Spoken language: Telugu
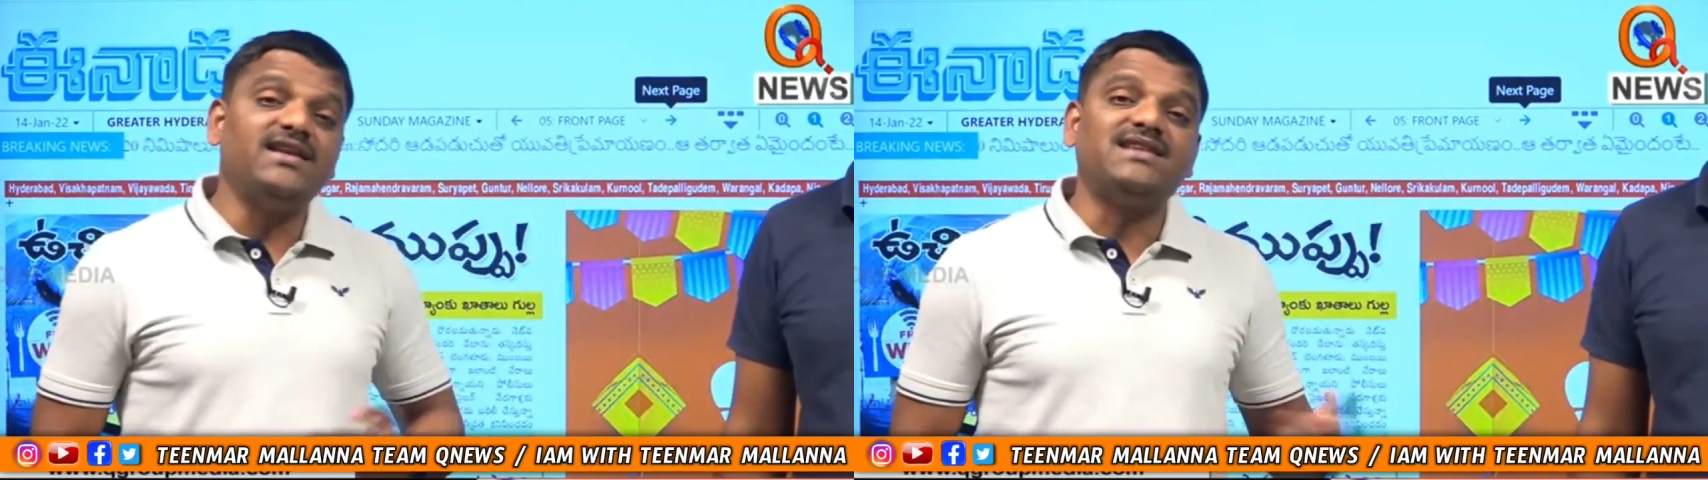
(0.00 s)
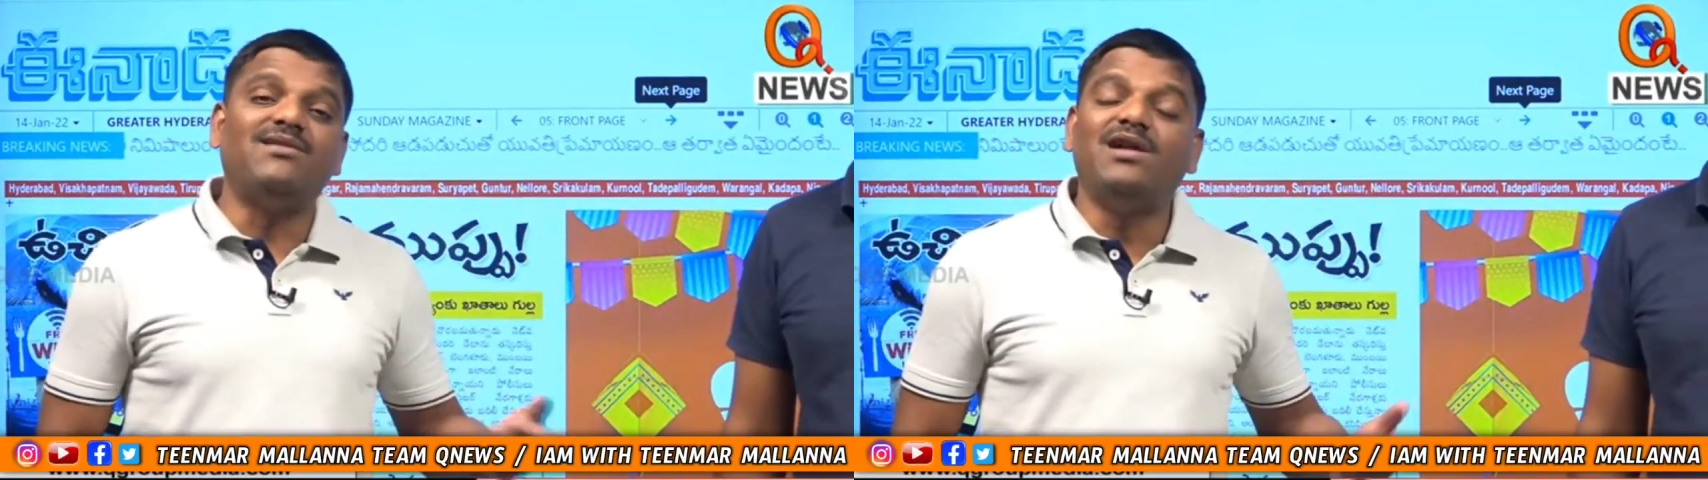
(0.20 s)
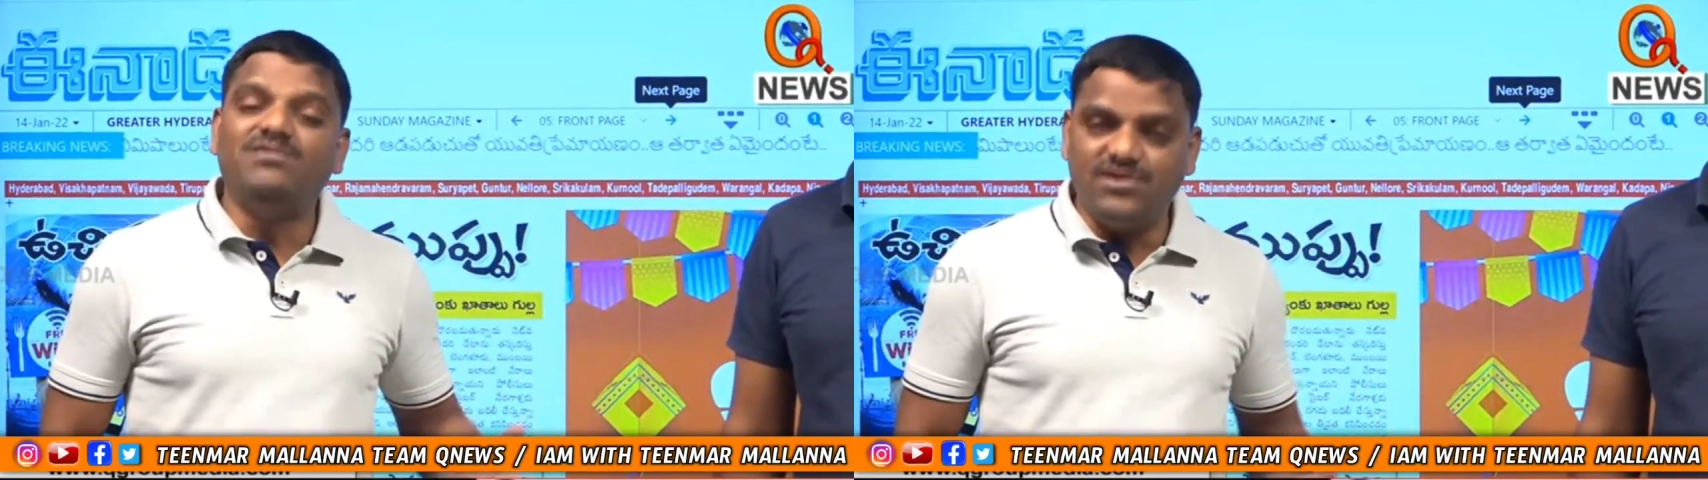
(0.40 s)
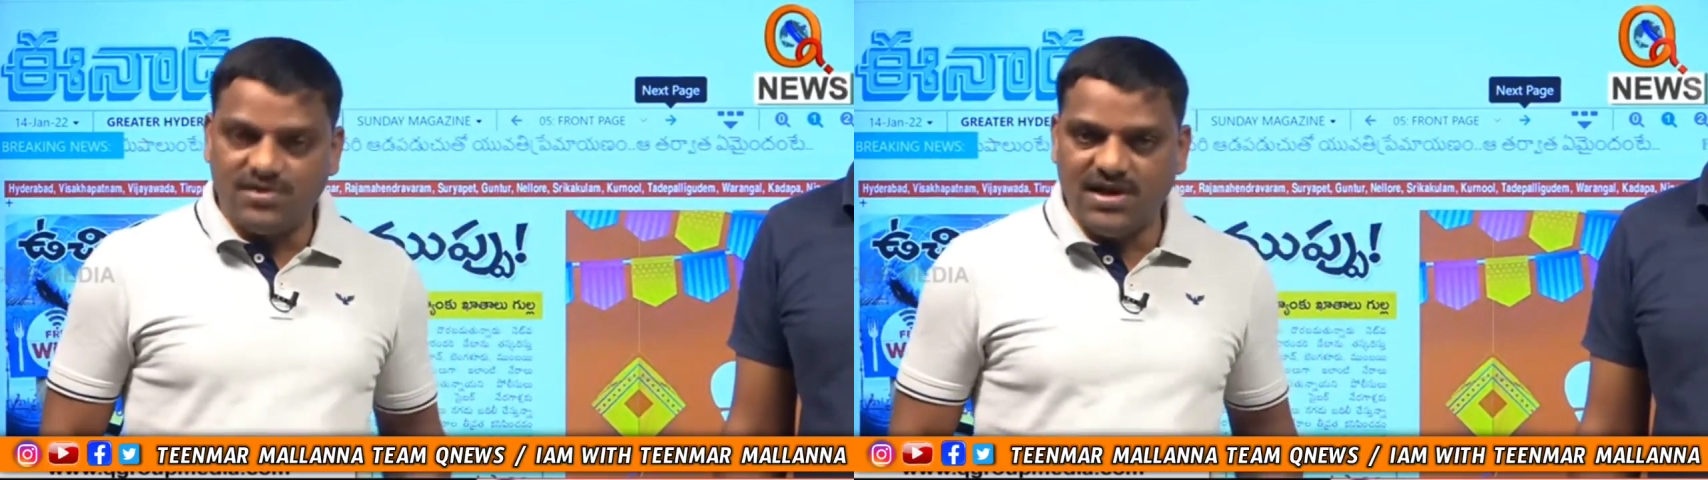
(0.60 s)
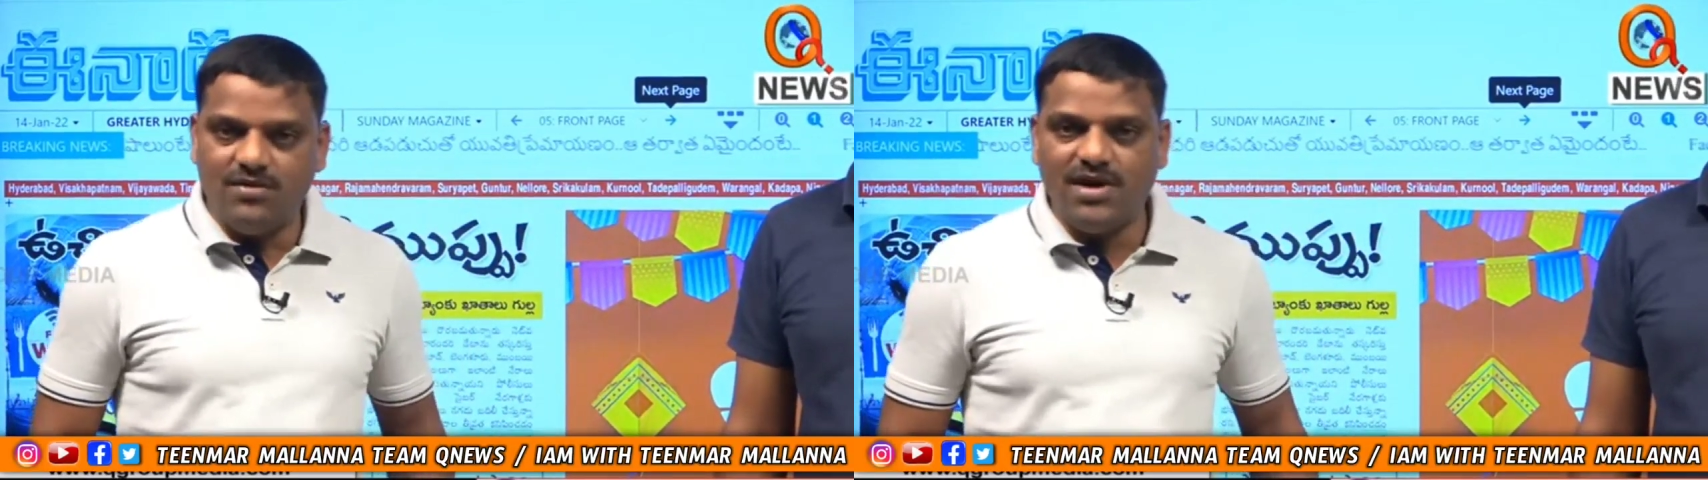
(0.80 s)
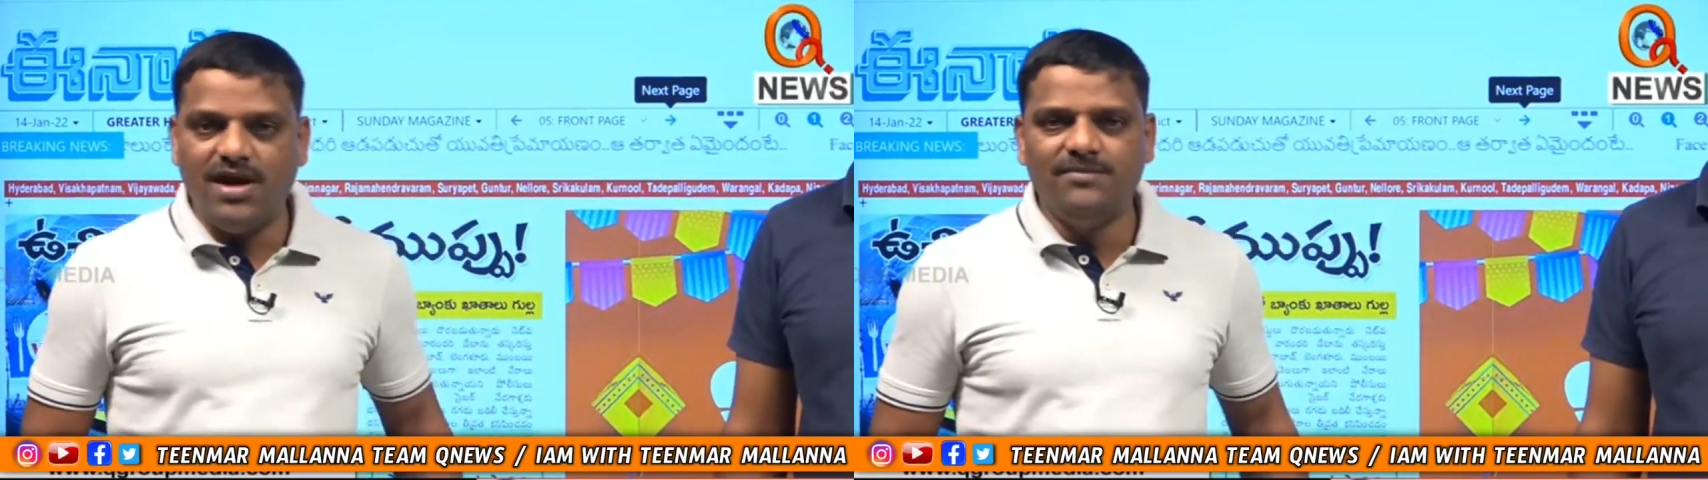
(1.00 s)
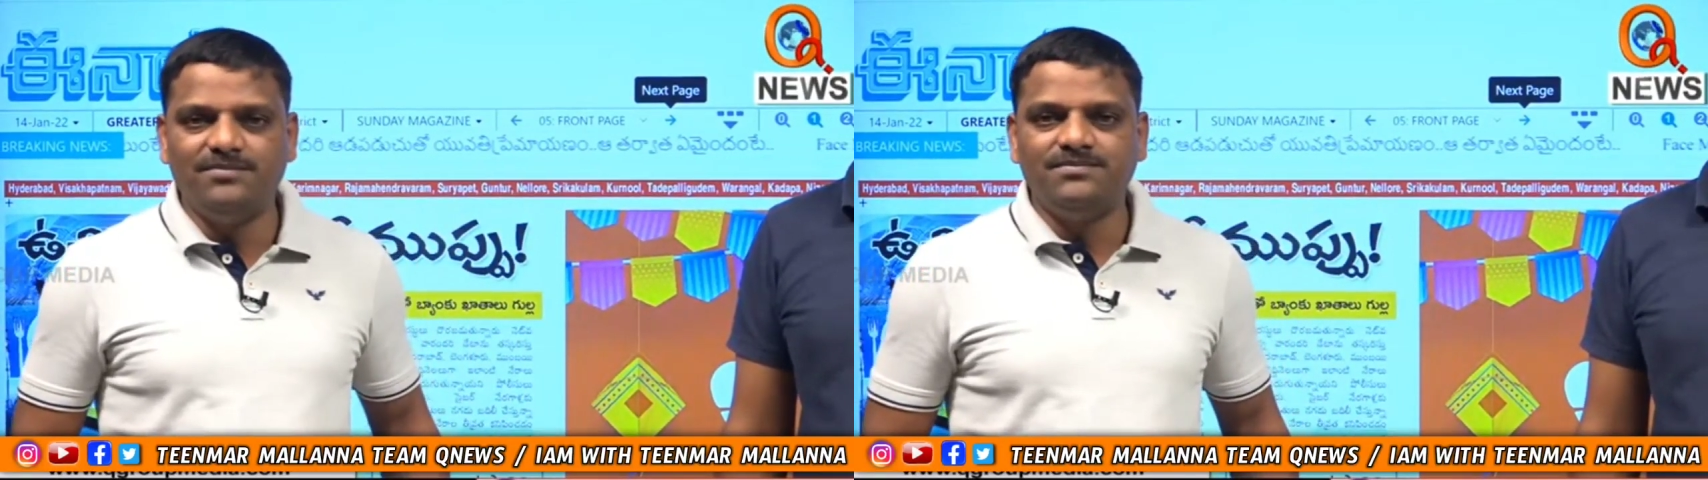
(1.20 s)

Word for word: నేను సవాల్ విసురుతా ఉన్నా